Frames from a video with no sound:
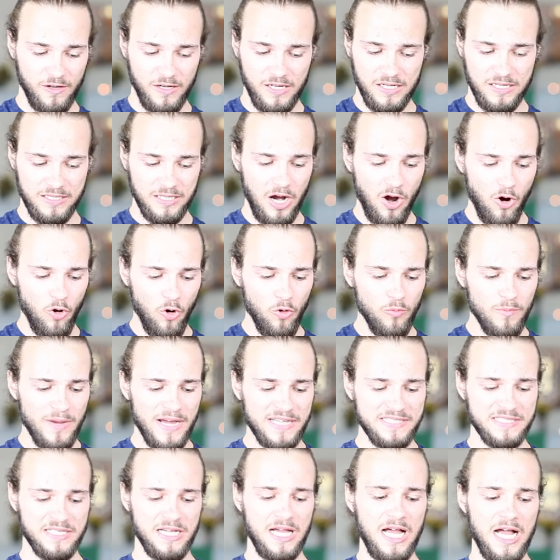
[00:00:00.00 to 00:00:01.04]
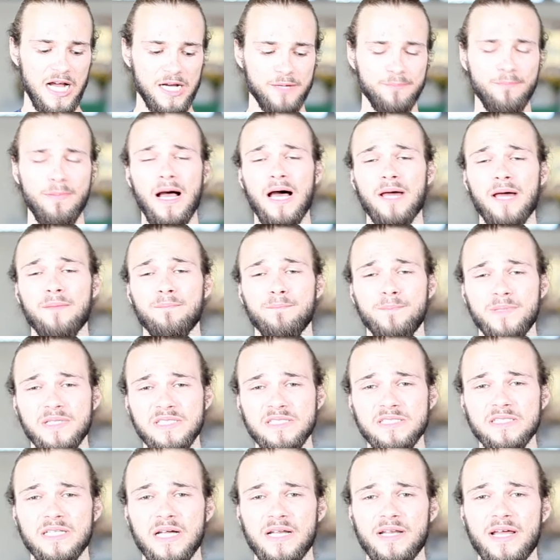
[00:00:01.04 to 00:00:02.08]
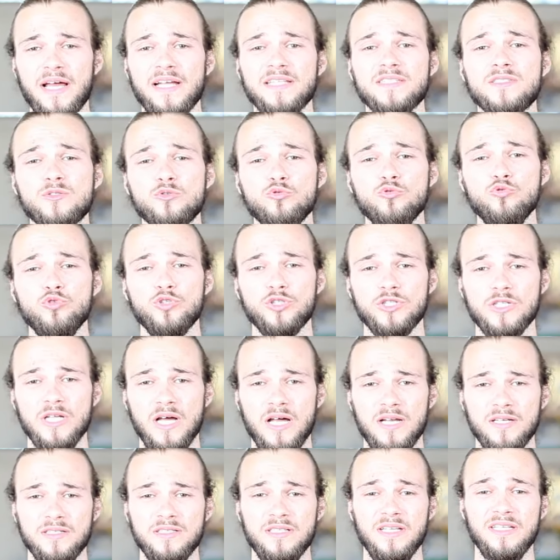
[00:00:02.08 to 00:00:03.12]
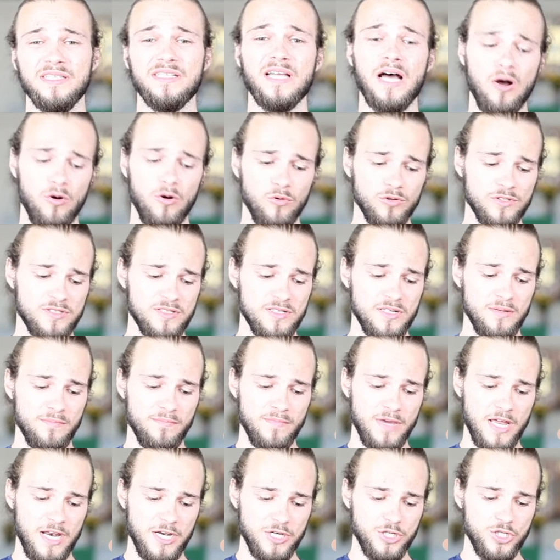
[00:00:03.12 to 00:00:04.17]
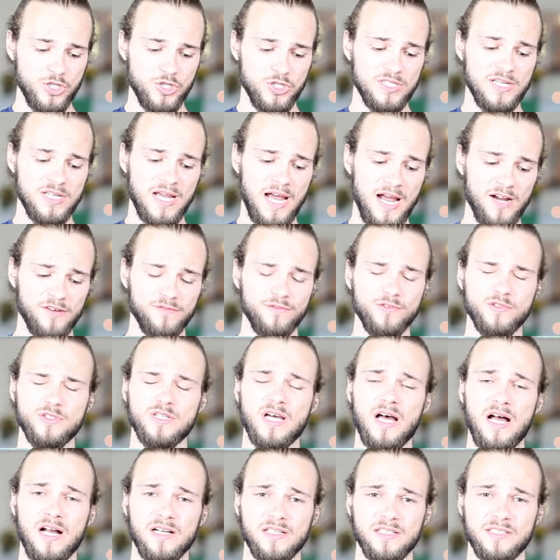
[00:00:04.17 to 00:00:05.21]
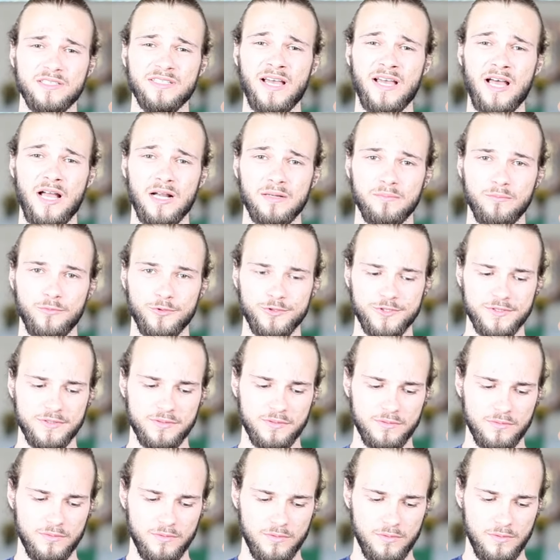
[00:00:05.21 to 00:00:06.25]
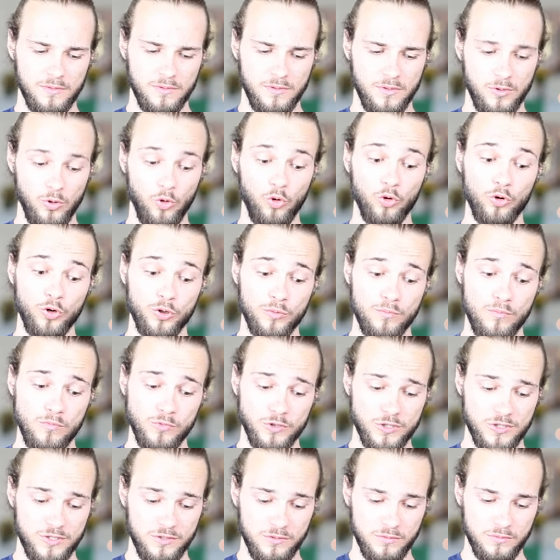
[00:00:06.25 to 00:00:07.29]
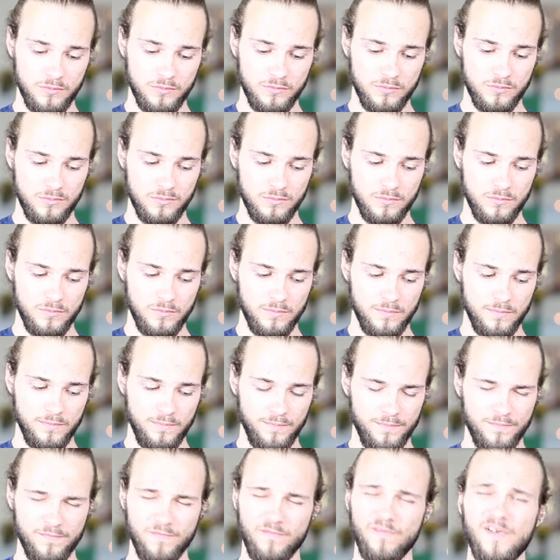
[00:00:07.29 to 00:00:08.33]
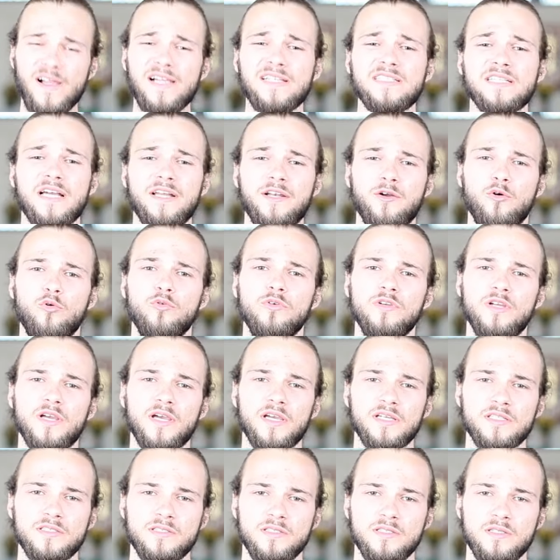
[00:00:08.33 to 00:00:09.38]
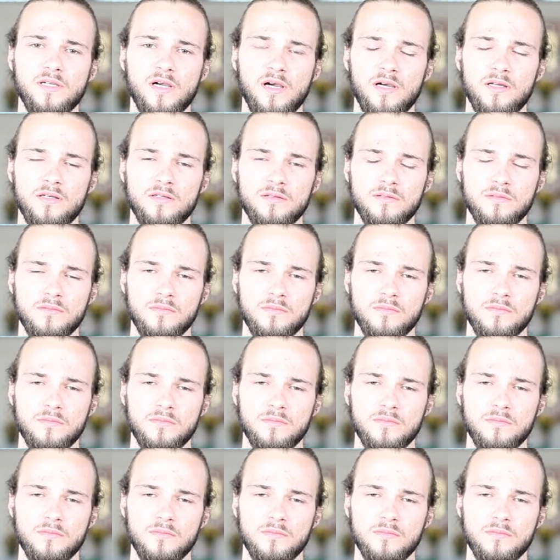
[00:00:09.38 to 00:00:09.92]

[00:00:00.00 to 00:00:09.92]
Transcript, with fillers: kaum ertragbaren Bildern einen Zustand, den tausende Menschen Tag für Tag ertragen müssen. und müssen. Welch eine Ungerechtigkeit.